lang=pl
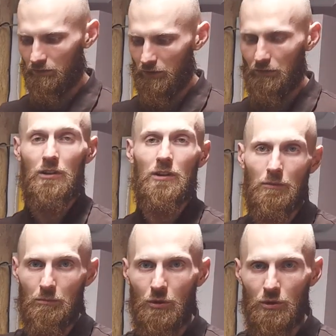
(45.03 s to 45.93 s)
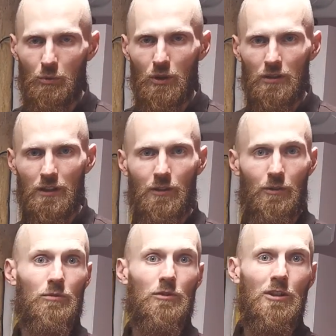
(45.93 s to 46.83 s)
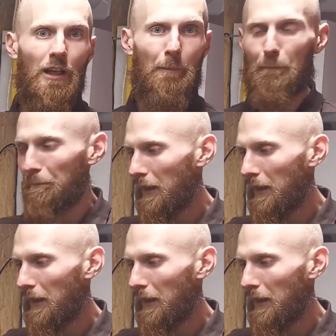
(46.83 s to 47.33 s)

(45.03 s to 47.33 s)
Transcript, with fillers: czy właśnie potrzebujesz tego, czy nie.